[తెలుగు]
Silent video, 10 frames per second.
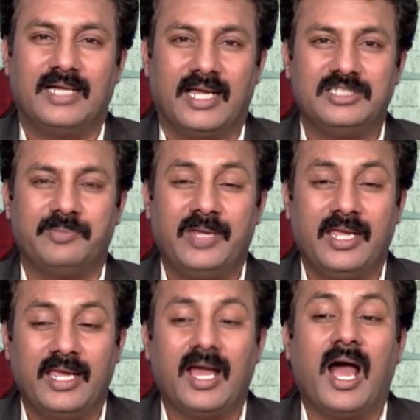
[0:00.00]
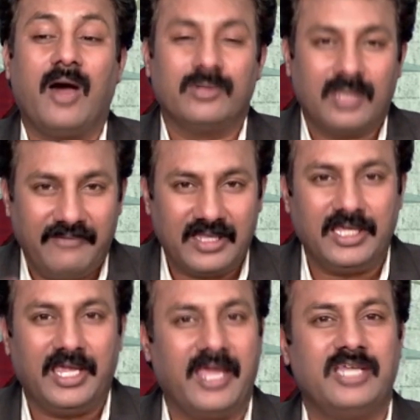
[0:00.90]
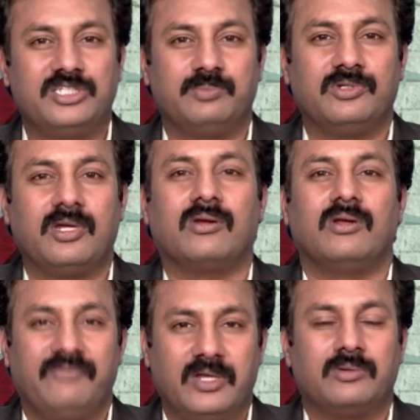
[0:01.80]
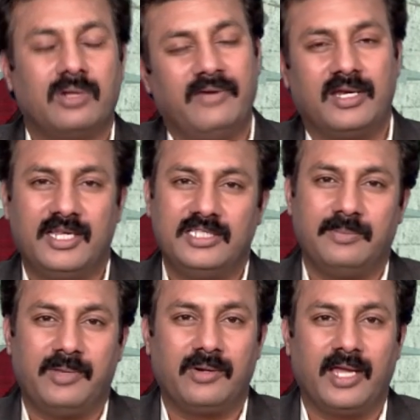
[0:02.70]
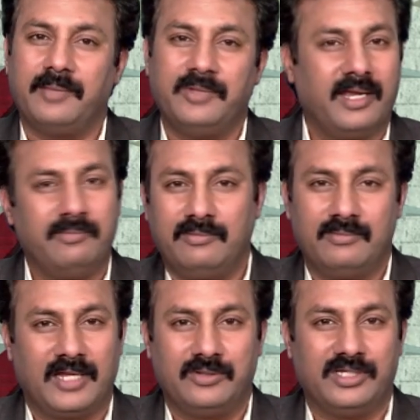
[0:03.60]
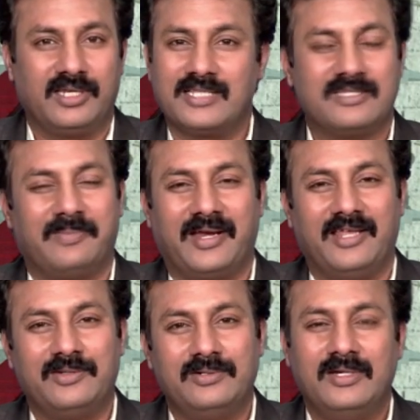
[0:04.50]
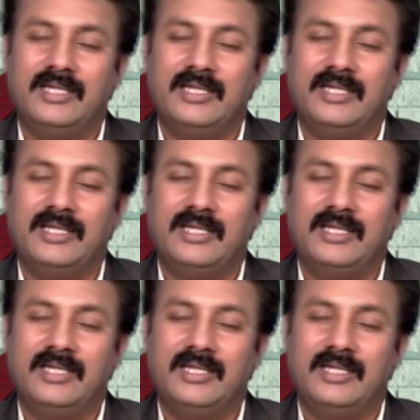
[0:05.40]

అని చెప్పి అవతల వ్యక్తి ఏం చెప్తున్నారో అని వినకుండా వెంటనే ఏం చెప్పారు అయినా మీరేమి నన్ను తిట్టాల్సిన పని లేదు